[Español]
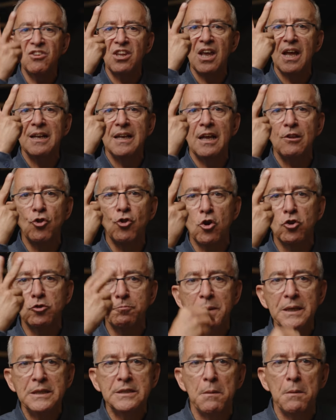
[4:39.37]
tiene dos
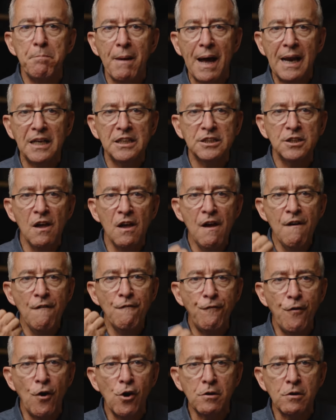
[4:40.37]
principales
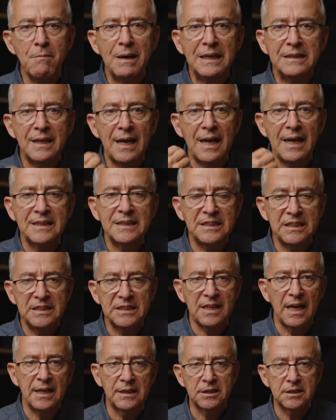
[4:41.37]
formas de
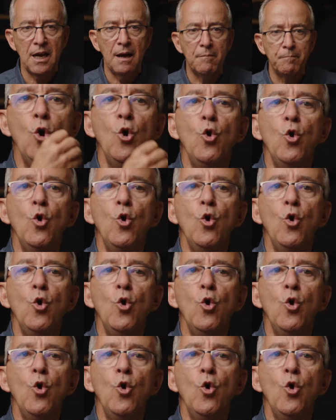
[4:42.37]
existencia,